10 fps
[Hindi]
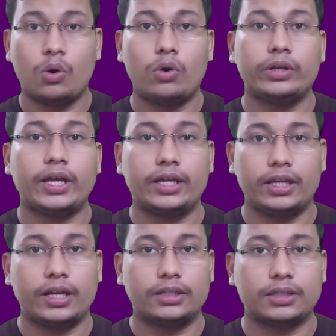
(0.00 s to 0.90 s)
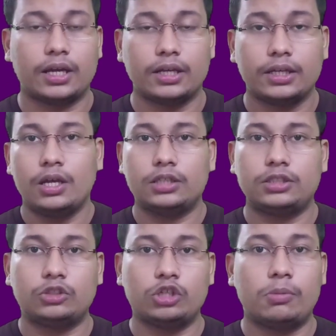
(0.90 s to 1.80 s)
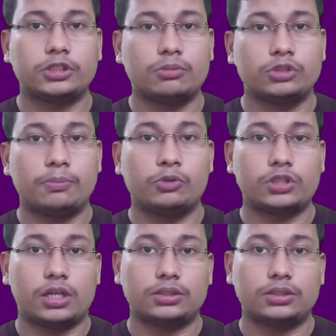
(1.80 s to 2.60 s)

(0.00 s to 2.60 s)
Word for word: वो नहीं निकलता है इसलिए जो बच्चे मुझे पूछ रहे